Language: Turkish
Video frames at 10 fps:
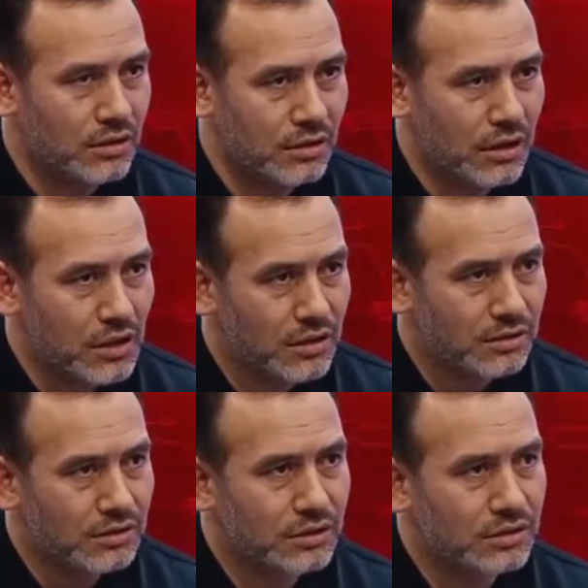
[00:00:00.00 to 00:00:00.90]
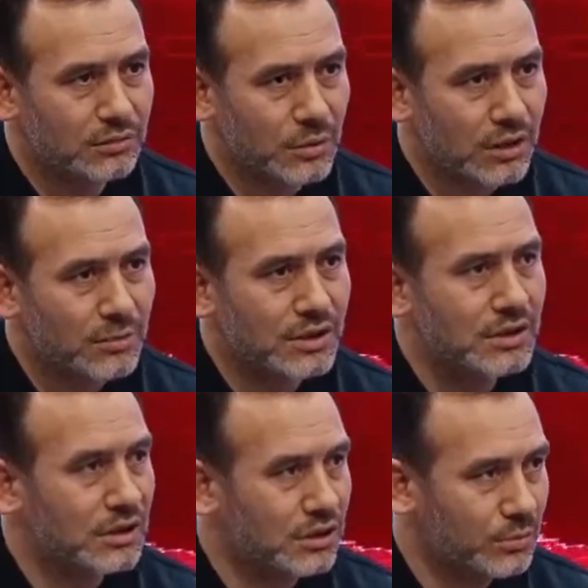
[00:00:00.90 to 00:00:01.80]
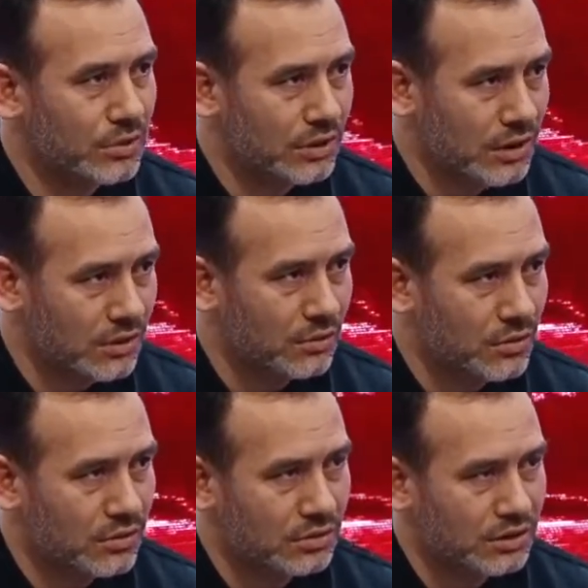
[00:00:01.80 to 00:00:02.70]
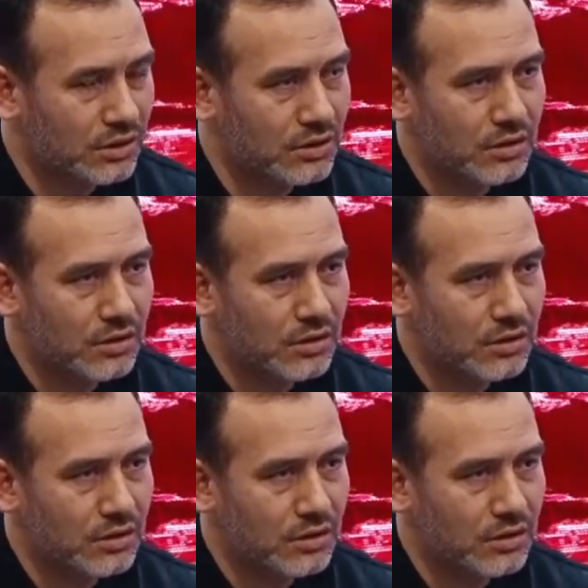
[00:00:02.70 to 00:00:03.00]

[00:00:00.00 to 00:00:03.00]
halkta bağımsız yaşayan bir halk olduğu için